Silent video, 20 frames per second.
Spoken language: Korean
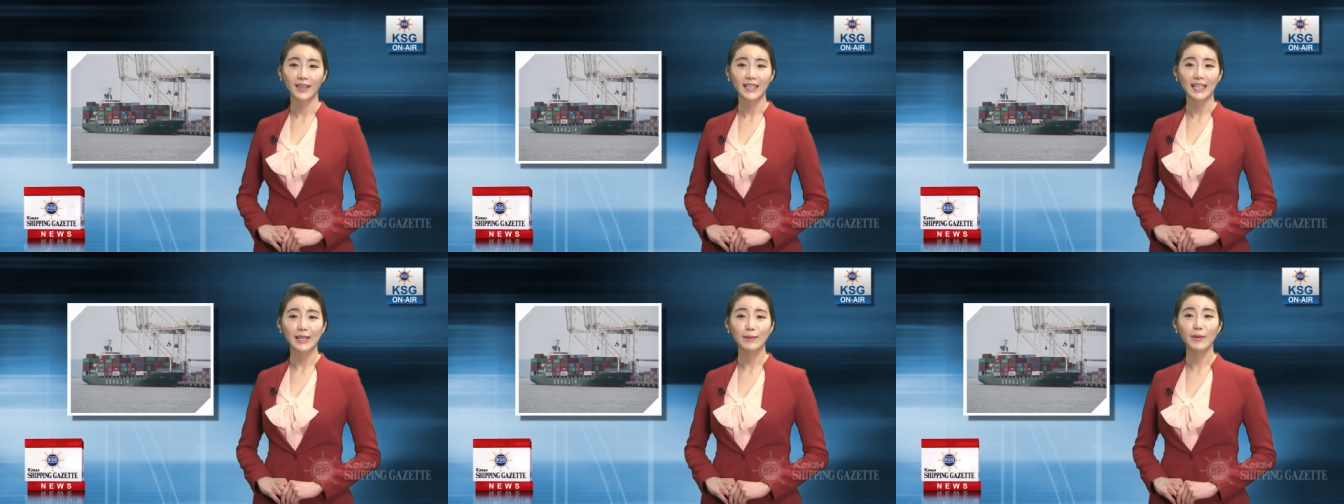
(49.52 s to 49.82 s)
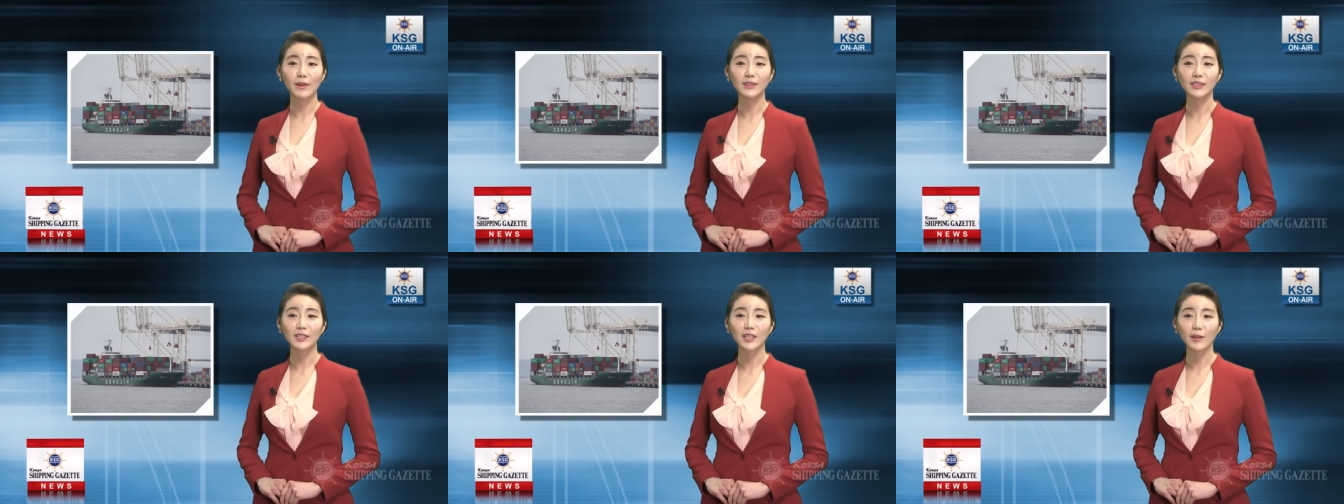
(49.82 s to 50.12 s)

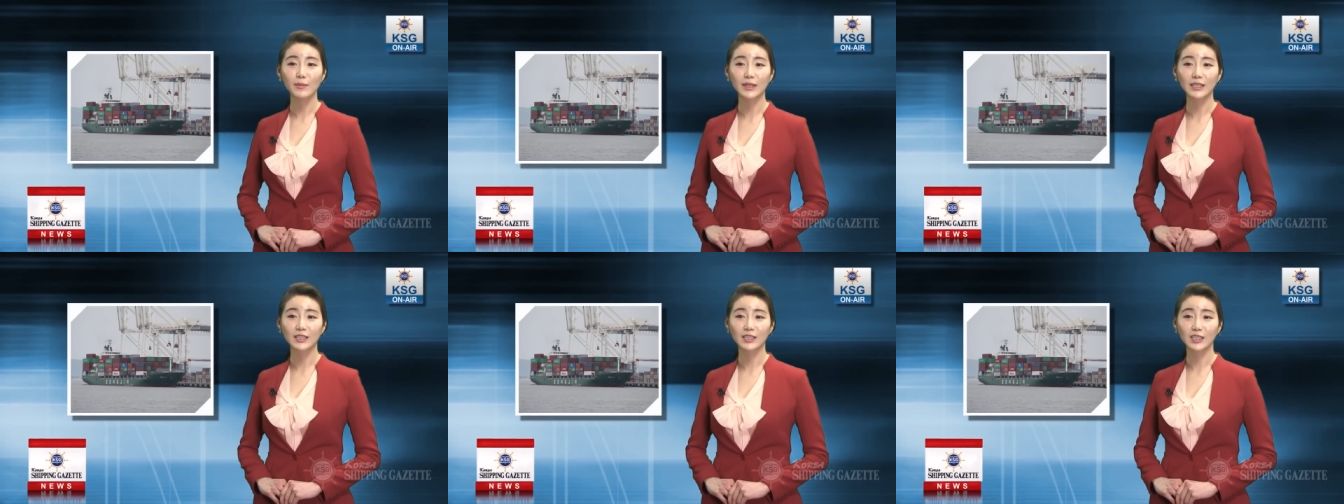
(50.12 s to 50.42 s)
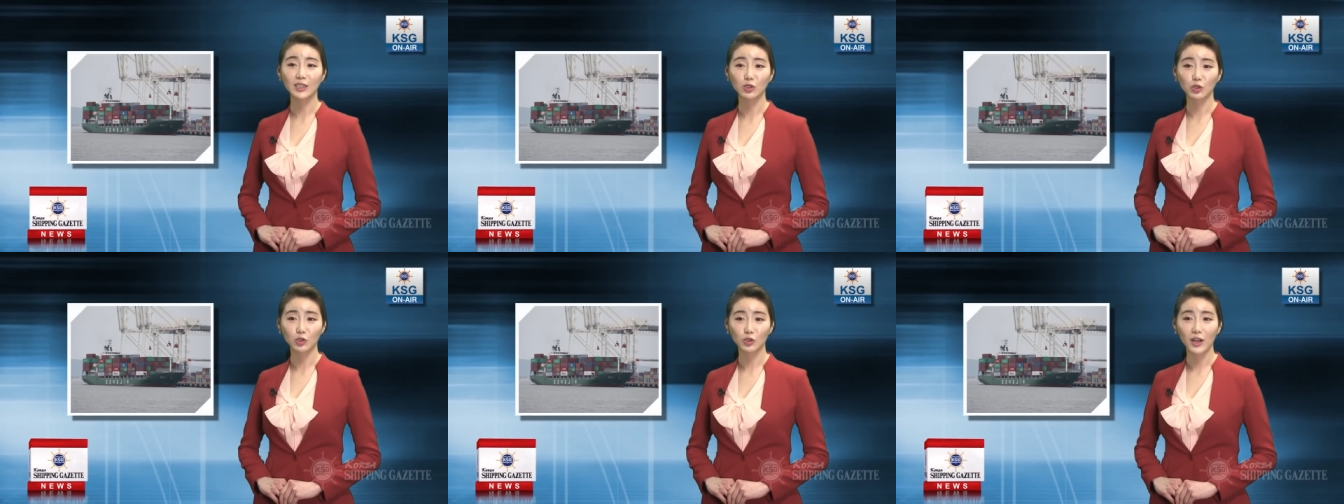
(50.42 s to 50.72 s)
이번
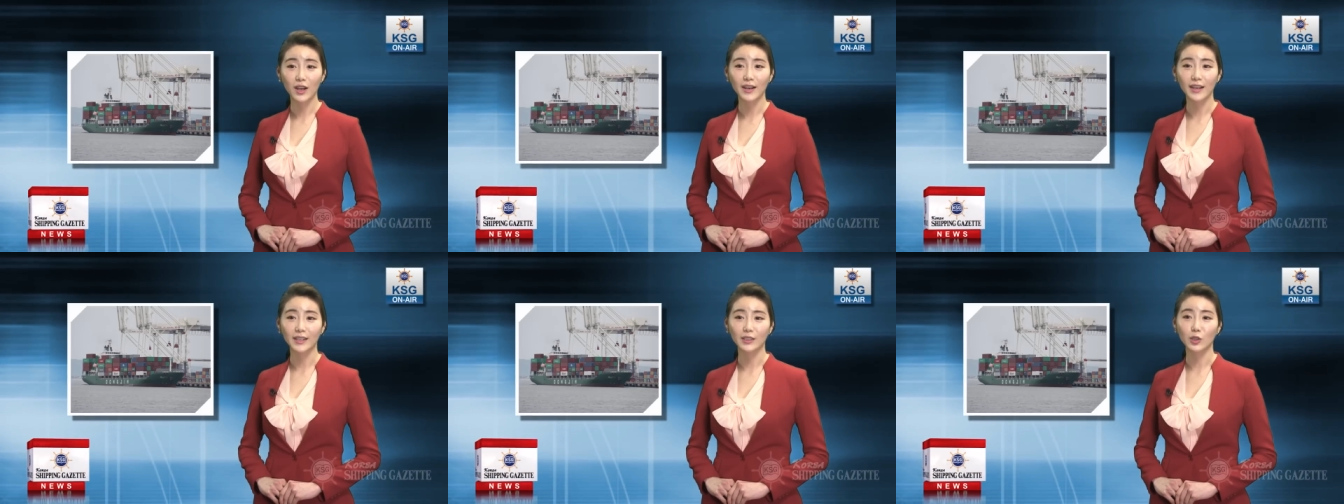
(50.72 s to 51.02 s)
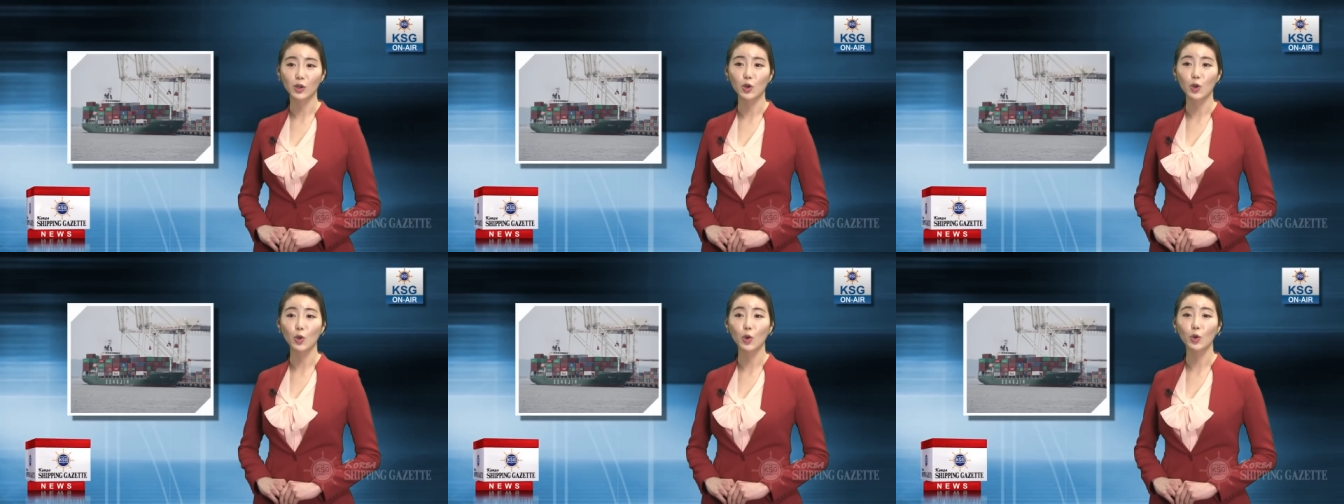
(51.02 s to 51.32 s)
서비스 추가
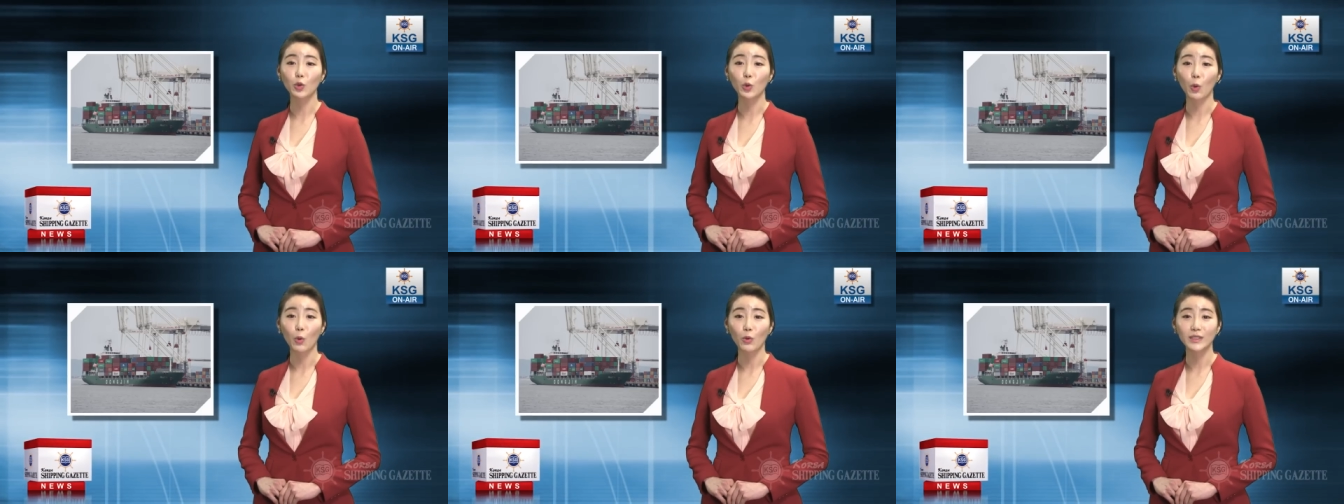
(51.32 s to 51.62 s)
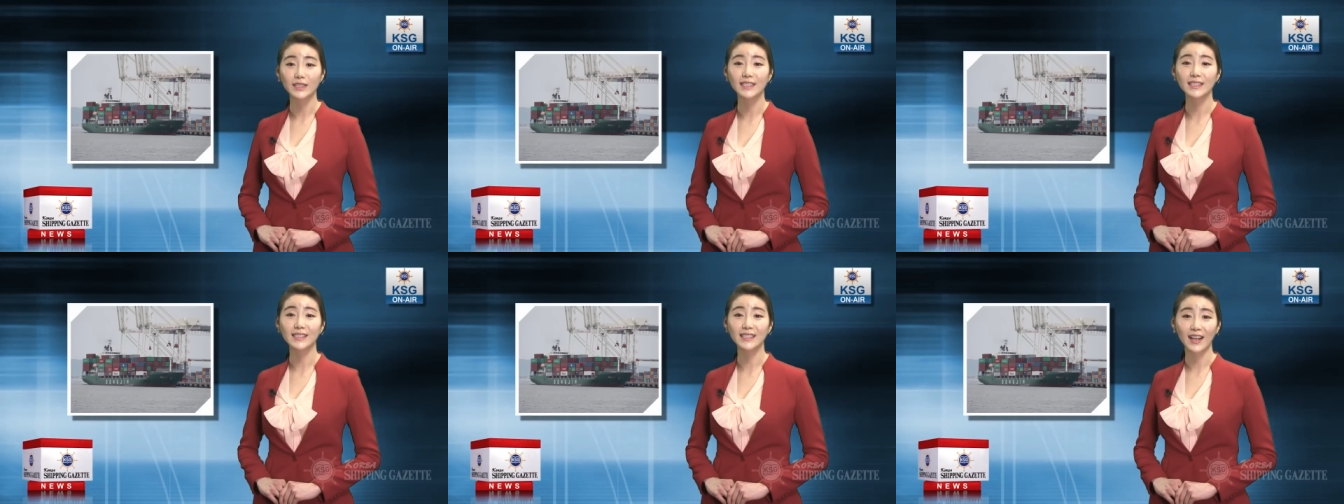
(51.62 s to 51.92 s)
개설로
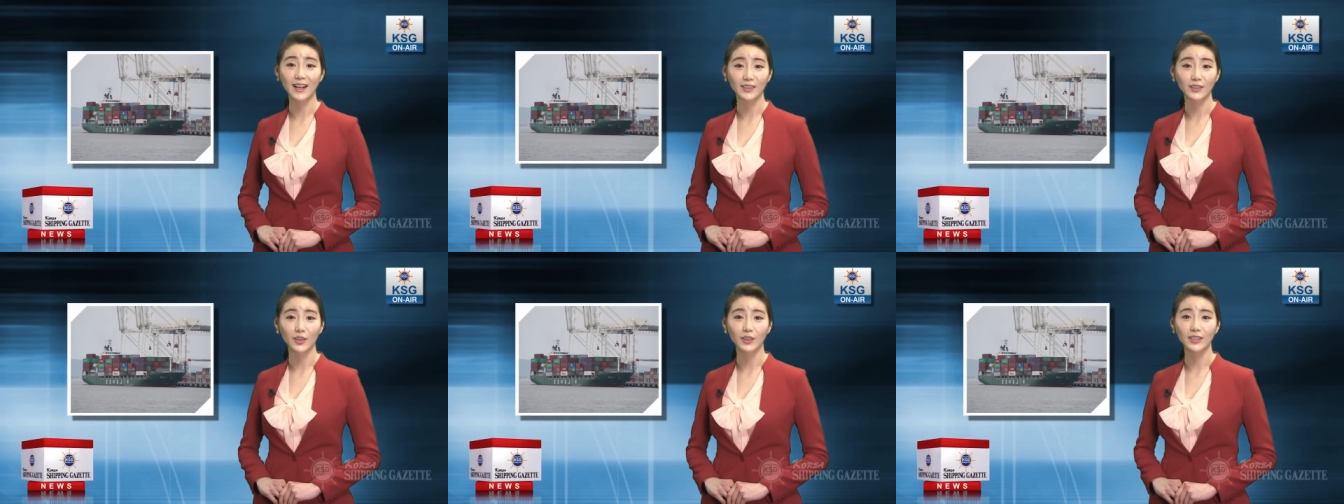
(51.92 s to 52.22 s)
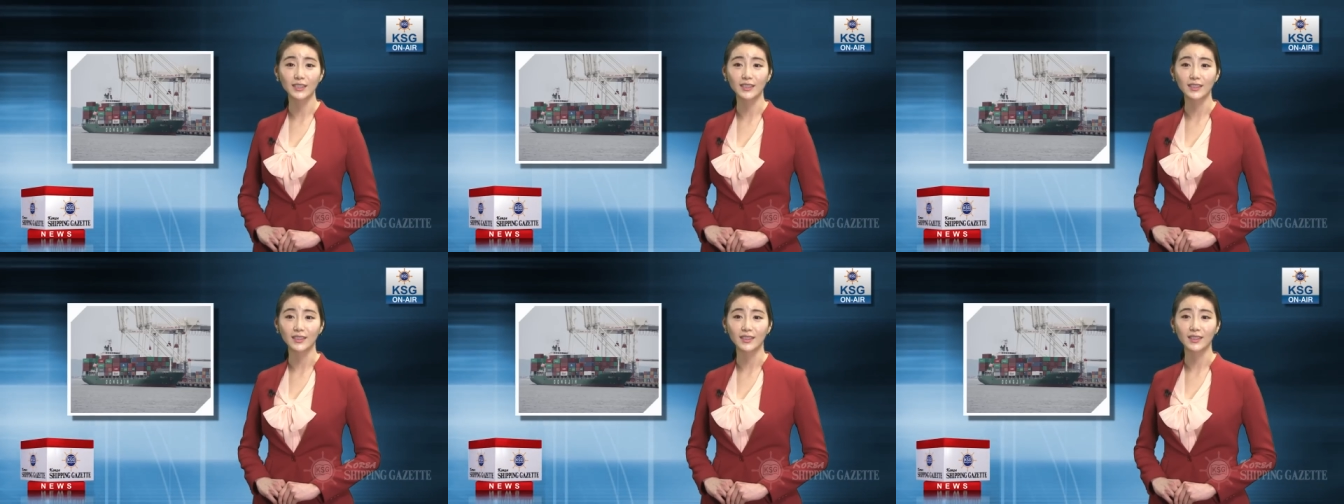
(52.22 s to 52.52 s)
동진
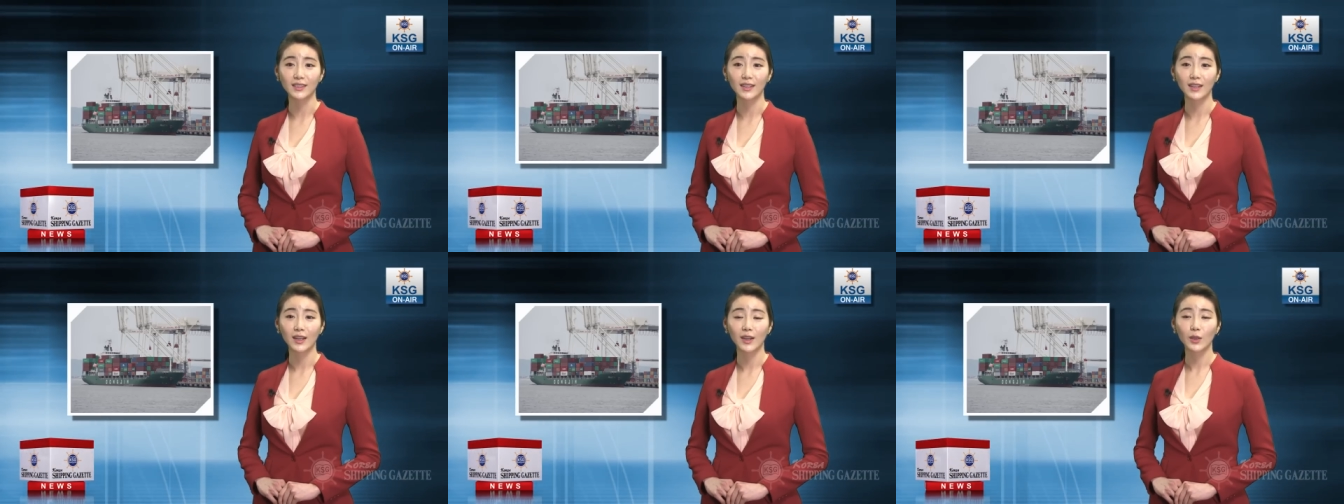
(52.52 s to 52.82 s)
상선은